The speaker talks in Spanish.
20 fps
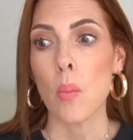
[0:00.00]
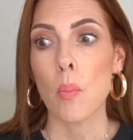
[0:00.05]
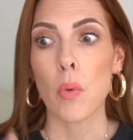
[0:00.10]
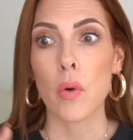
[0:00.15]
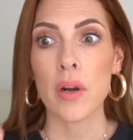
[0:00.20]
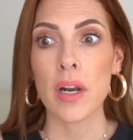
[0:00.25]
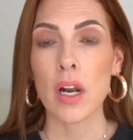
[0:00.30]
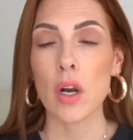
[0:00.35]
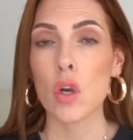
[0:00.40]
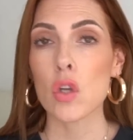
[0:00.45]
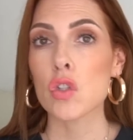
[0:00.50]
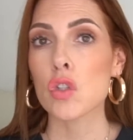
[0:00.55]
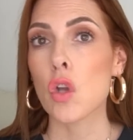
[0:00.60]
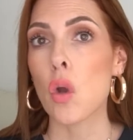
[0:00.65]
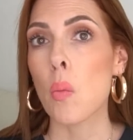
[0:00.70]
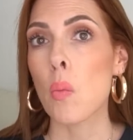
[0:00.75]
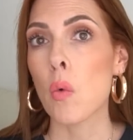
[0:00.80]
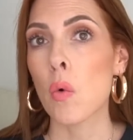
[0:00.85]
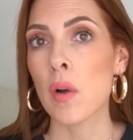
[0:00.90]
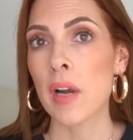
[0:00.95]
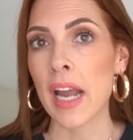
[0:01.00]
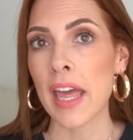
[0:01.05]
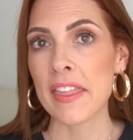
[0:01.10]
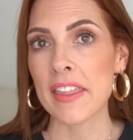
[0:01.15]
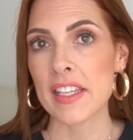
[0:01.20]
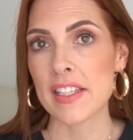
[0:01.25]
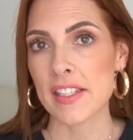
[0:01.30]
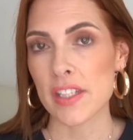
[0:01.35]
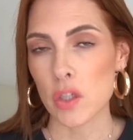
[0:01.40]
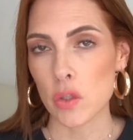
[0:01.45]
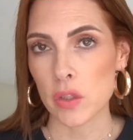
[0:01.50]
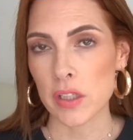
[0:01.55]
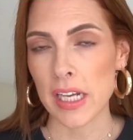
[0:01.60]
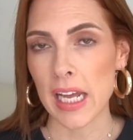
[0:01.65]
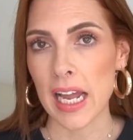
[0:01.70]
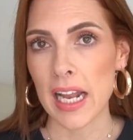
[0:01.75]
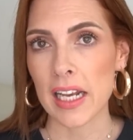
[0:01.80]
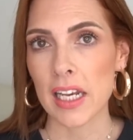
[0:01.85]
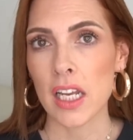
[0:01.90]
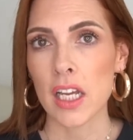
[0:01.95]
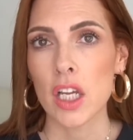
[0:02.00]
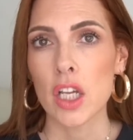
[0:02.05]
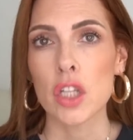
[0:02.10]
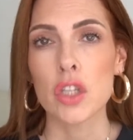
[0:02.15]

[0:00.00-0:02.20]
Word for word: ponerlos como un adicional